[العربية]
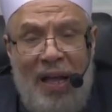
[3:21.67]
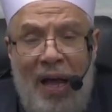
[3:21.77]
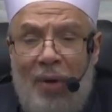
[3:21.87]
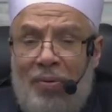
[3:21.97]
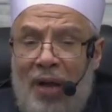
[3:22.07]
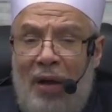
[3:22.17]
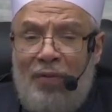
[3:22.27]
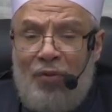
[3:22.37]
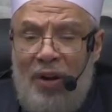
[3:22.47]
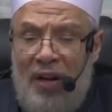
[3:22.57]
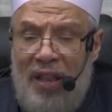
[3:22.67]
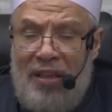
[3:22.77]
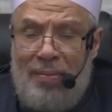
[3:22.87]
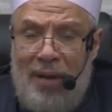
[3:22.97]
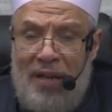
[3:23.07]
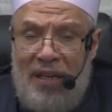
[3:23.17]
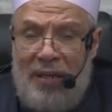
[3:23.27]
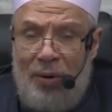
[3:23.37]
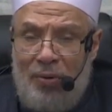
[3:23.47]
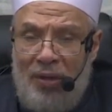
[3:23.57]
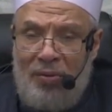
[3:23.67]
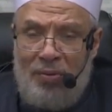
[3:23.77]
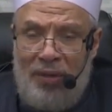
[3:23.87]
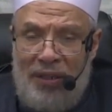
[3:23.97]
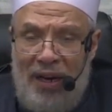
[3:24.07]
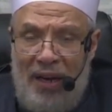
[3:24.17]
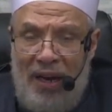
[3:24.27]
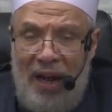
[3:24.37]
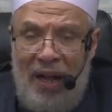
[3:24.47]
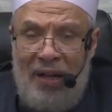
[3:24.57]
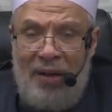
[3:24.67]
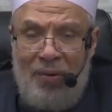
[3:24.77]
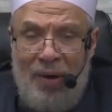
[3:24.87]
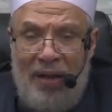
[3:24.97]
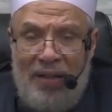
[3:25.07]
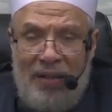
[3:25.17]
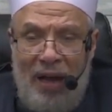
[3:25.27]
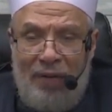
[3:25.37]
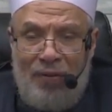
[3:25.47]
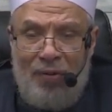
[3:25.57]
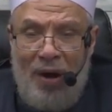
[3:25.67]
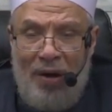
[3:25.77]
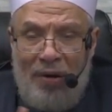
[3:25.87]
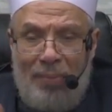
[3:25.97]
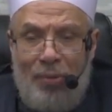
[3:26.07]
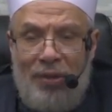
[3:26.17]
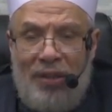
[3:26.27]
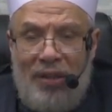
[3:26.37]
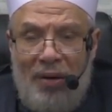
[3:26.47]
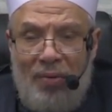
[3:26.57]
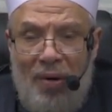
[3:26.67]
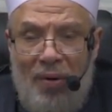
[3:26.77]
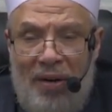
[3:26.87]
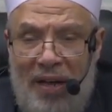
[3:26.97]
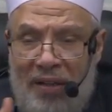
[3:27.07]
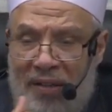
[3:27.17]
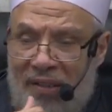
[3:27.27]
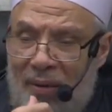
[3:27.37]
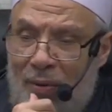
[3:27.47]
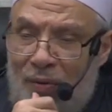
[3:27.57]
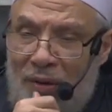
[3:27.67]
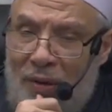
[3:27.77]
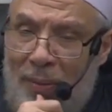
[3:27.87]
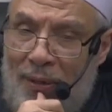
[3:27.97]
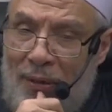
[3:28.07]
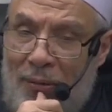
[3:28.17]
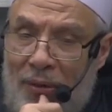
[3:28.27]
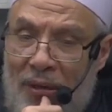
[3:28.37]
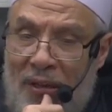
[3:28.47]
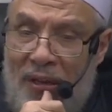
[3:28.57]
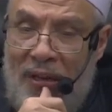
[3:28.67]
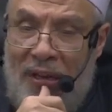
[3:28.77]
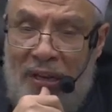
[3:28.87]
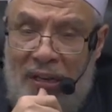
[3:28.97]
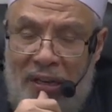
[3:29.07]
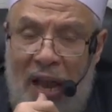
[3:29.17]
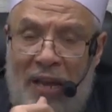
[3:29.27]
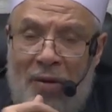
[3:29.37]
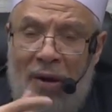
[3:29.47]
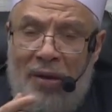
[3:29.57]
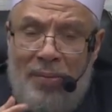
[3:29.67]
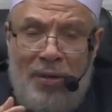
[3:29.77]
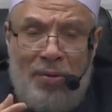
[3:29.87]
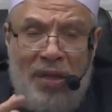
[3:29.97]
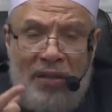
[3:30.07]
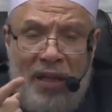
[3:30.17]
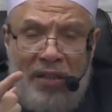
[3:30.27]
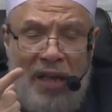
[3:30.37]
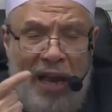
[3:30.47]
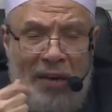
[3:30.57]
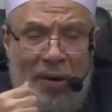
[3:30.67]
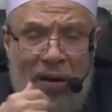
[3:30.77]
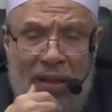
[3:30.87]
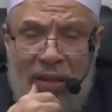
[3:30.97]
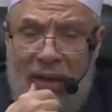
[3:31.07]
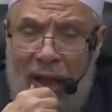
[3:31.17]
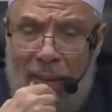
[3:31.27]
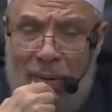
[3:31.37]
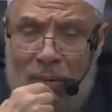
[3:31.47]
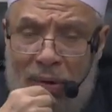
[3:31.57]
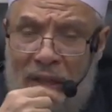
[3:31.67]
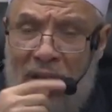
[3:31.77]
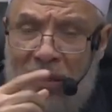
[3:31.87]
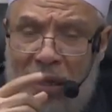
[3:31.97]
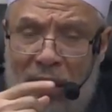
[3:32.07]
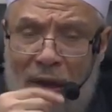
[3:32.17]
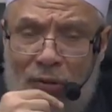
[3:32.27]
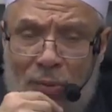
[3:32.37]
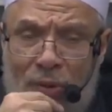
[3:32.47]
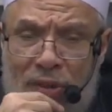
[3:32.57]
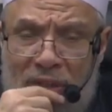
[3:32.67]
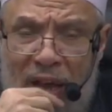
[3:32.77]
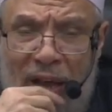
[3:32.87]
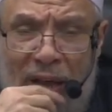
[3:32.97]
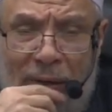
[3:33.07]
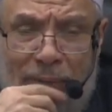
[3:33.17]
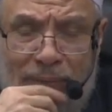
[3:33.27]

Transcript: أو يعفو الذي بيده عقدة النكاح وأن تعفو أقرب للتقوى ولا تنسوا الفضل بينهم يا أيها النبي إذا ط... يا أيها الذين آمنوا إذا طلقتم النساء